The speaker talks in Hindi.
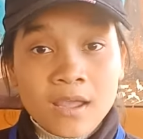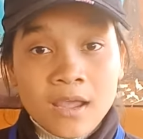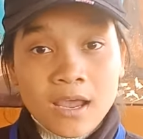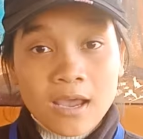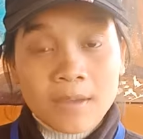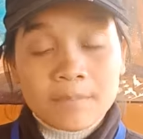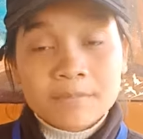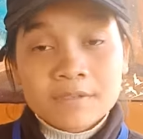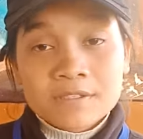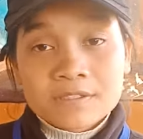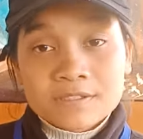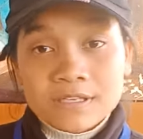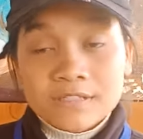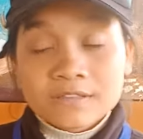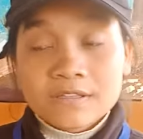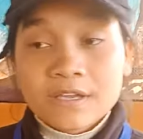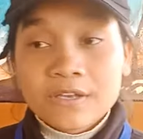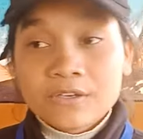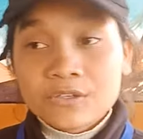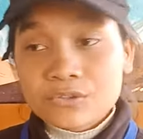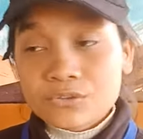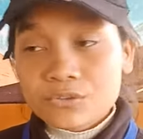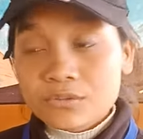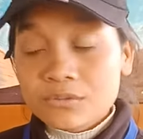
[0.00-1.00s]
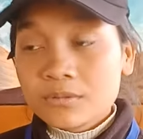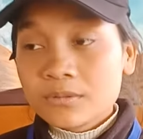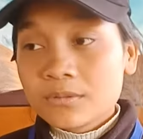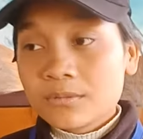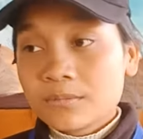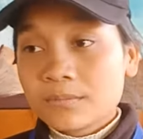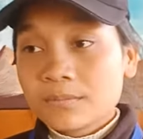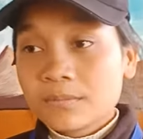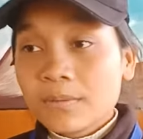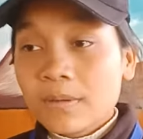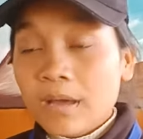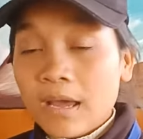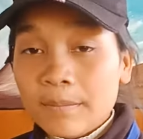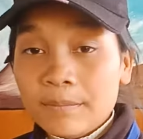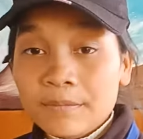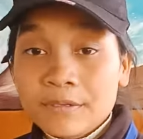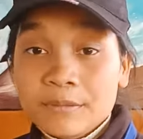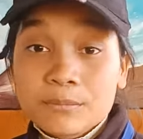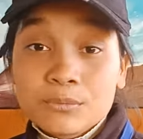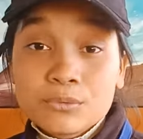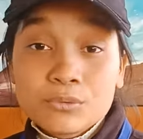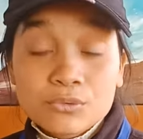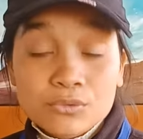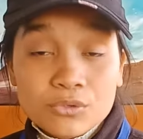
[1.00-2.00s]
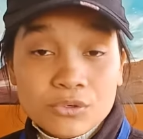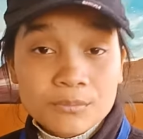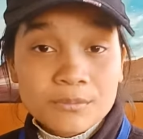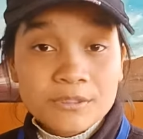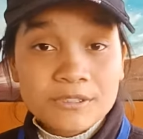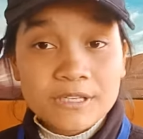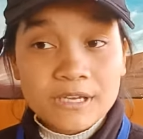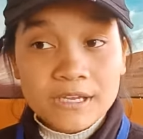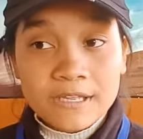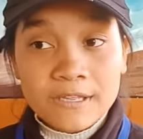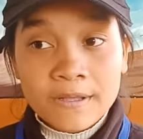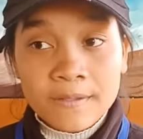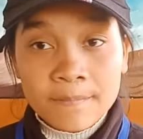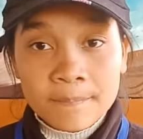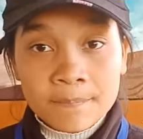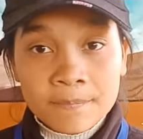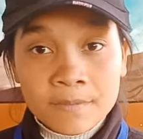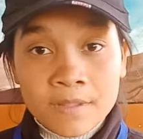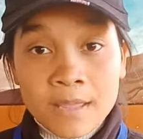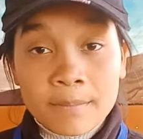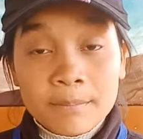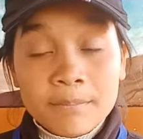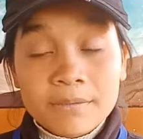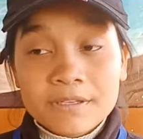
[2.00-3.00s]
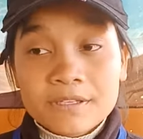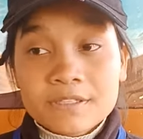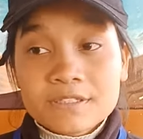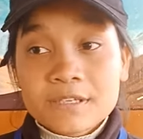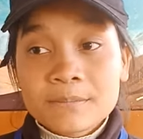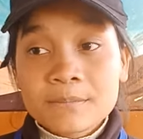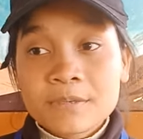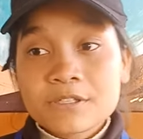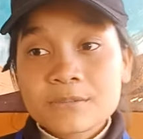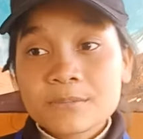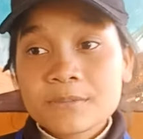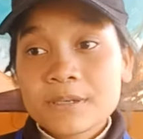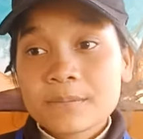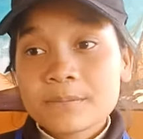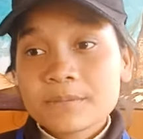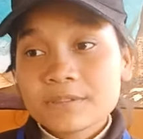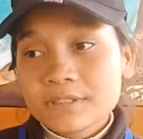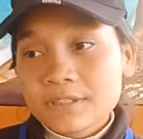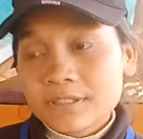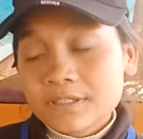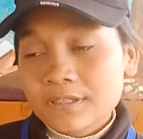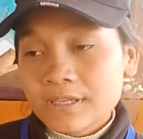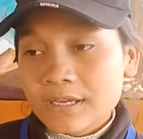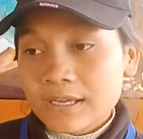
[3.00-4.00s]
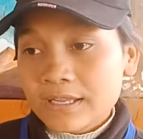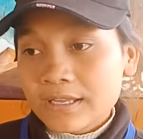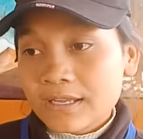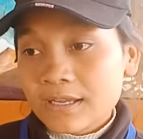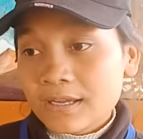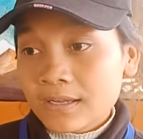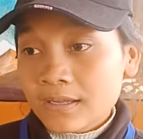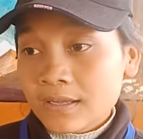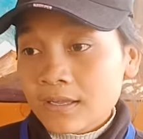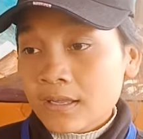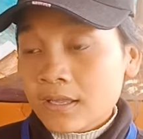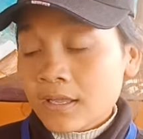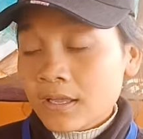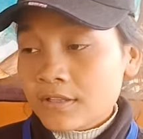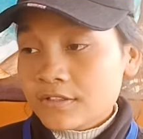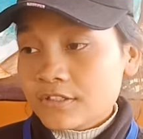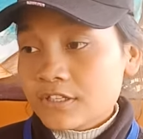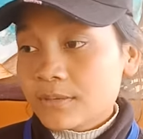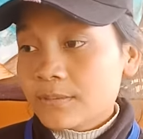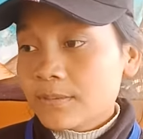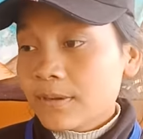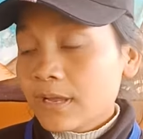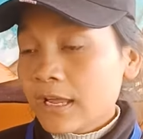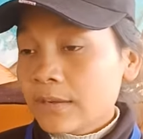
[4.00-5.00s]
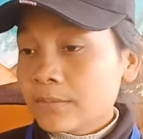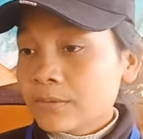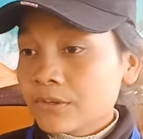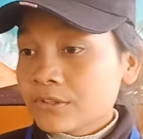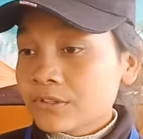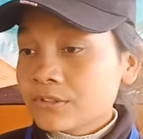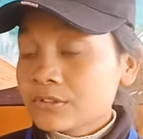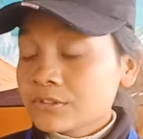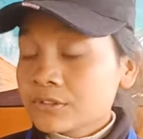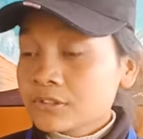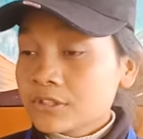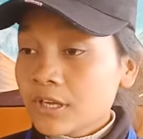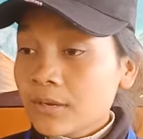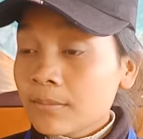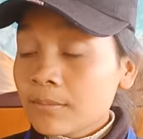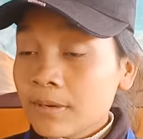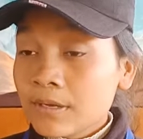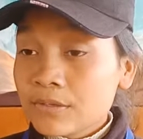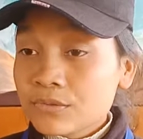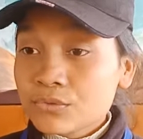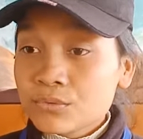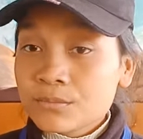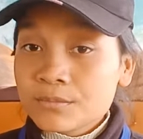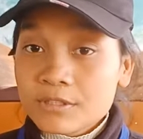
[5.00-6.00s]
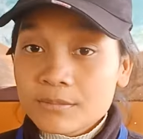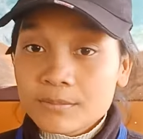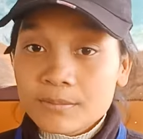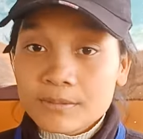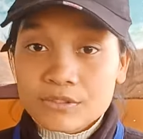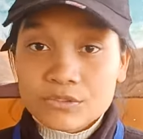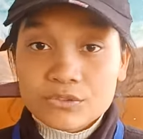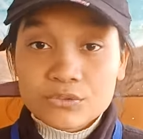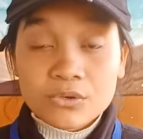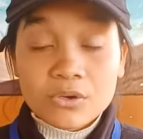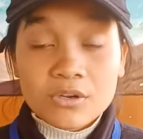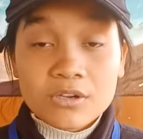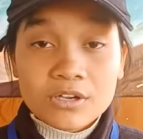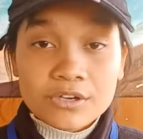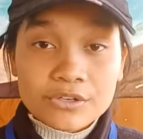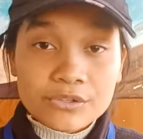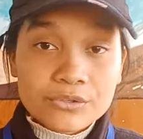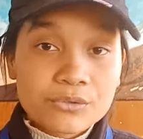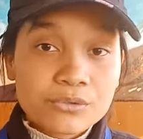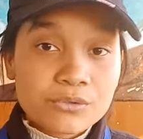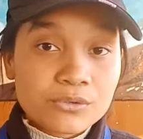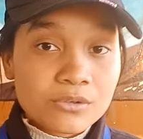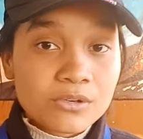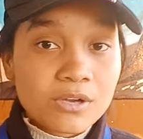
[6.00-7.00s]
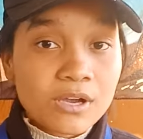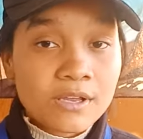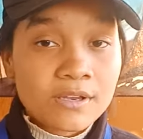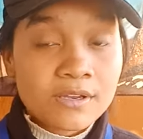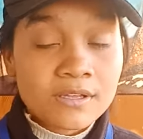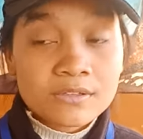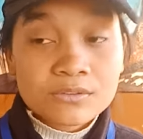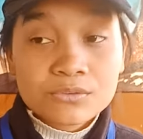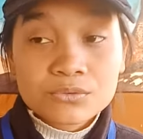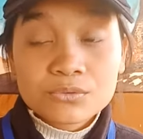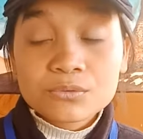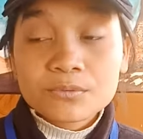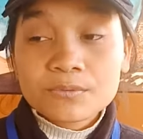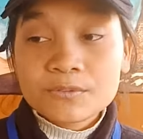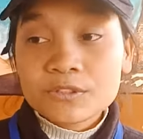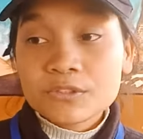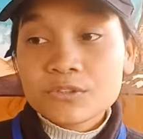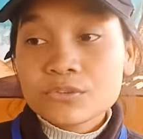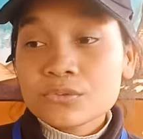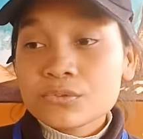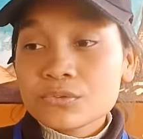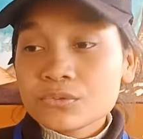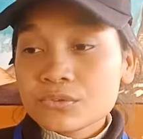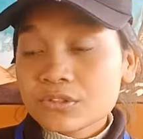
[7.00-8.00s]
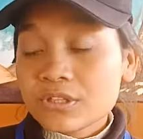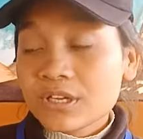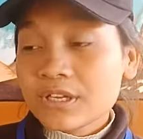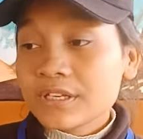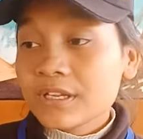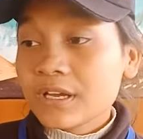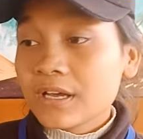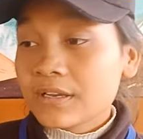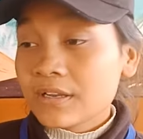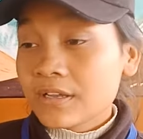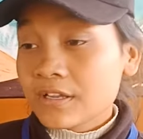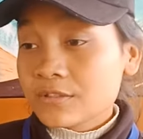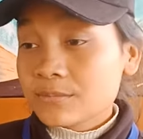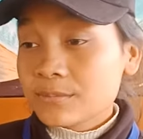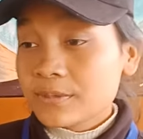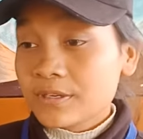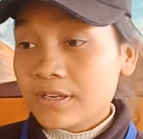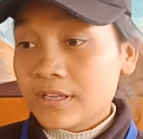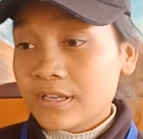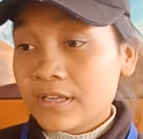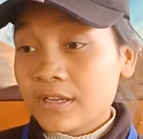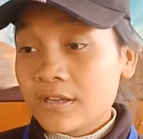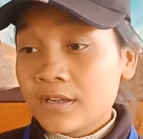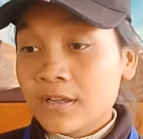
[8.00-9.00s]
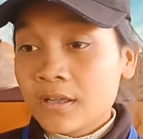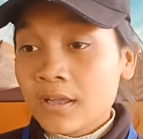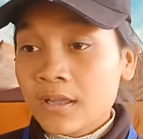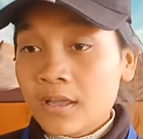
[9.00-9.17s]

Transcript: अपनी सैतानी को अपनी भूख को मिटाया मेरी समझ में अभी तक ना आया जब हैवानर था मासूम से बच्चों और लड़कियों को खाना तो फिर क्यों खुदा ने अनाज बनाया